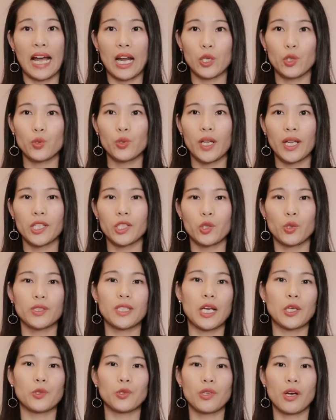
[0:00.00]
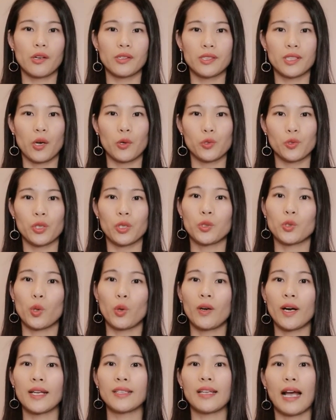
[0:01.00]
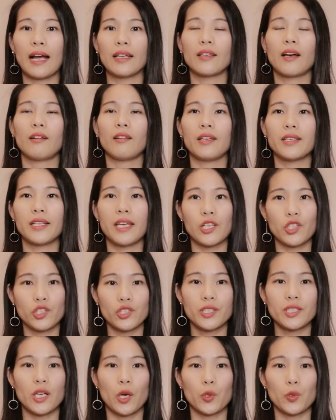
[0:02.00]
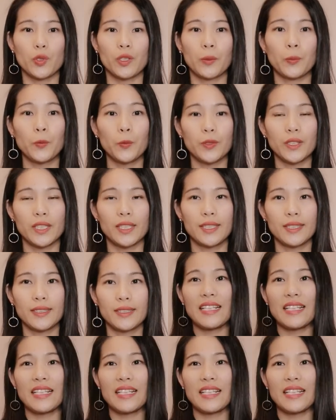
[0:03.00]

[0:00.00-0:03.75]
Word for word: 拿出来的时候才需要缴税，从而达到了延迟缴税的目的。